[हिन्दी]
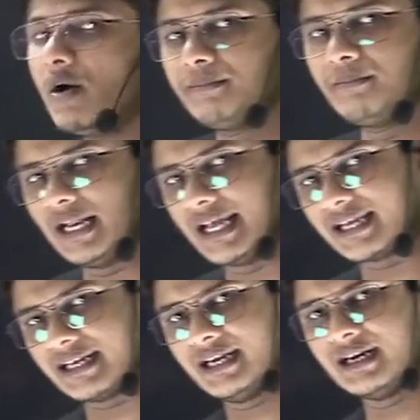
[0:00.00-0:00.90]

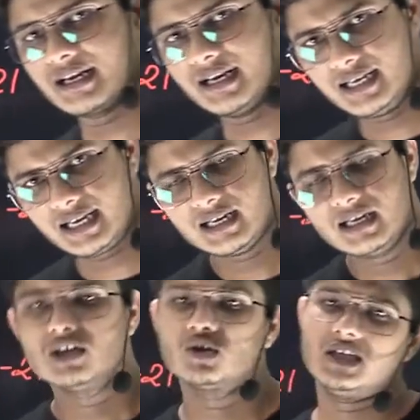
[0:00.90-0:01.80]
मिलेंगे क्लियर
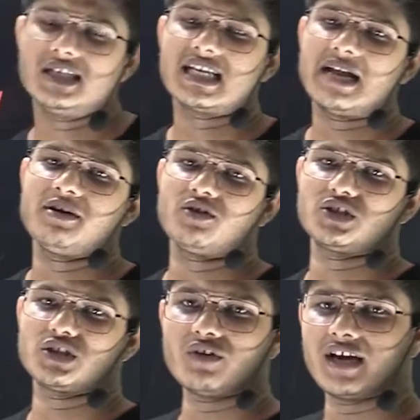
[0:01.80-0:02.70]
तो इस टाइप के
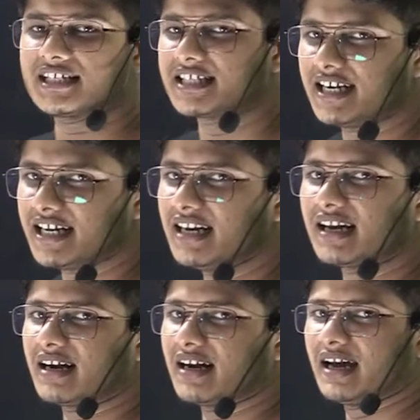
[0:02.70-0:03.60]
क्वेश्चन को ऐसे डील
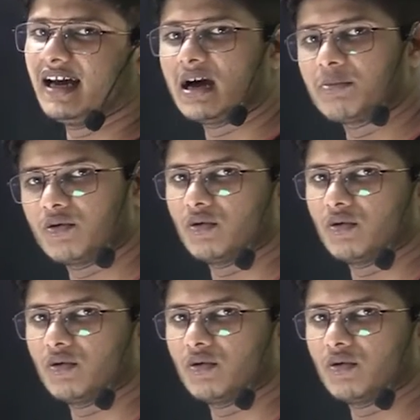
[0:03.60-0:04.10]
करना है आपको